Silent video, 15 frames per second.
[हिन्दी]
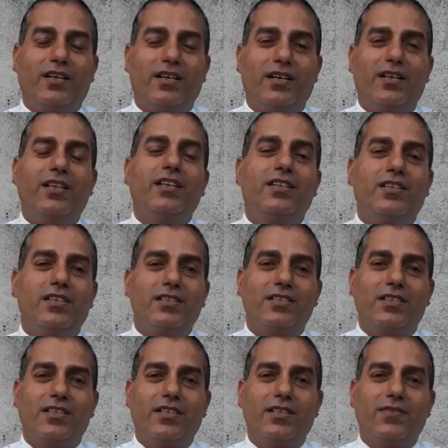अधिकतर
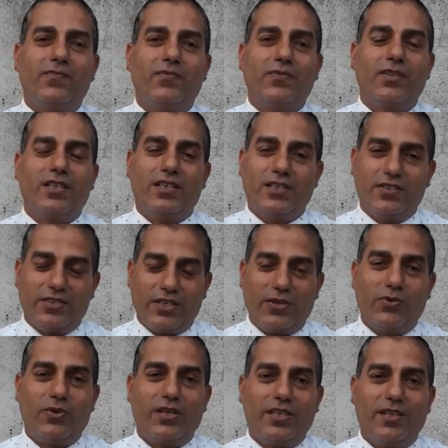जगह यदि
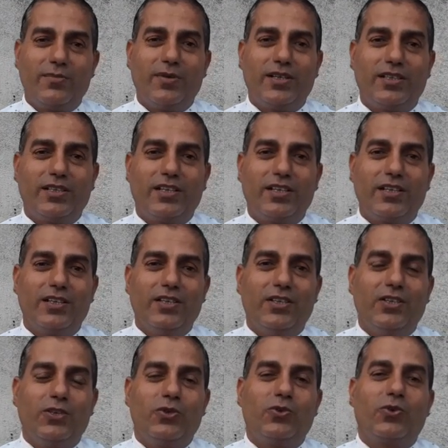शहरों के अंदर बात करें
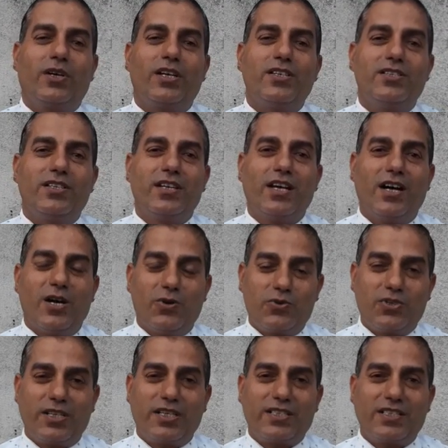तो कई जगह
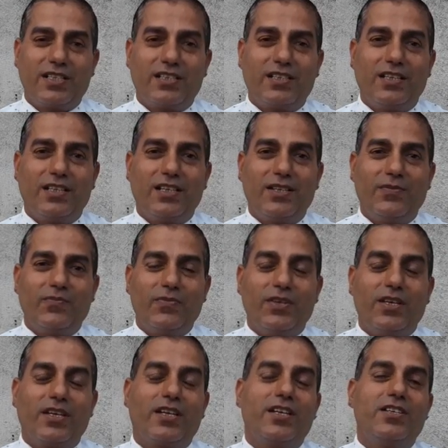हाउस टैक्स लगता है
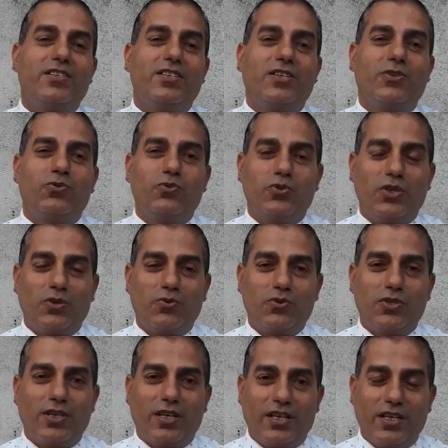कई जगह दूसरे
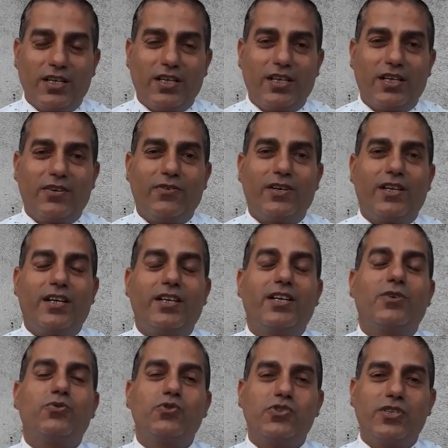कुछ नगरीय कर वगैरह या
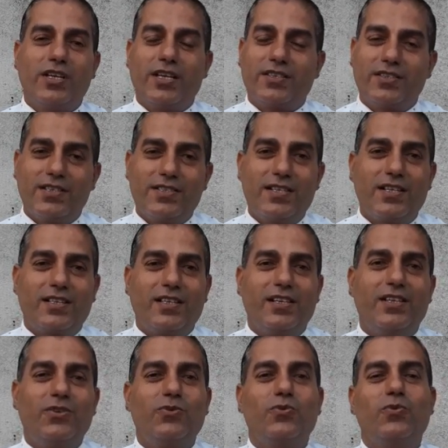कुछ टैक्सेस लगते
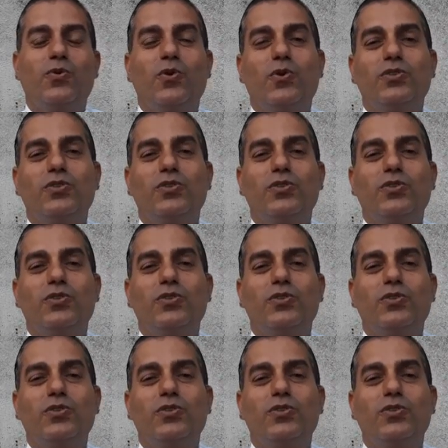हैं तो वो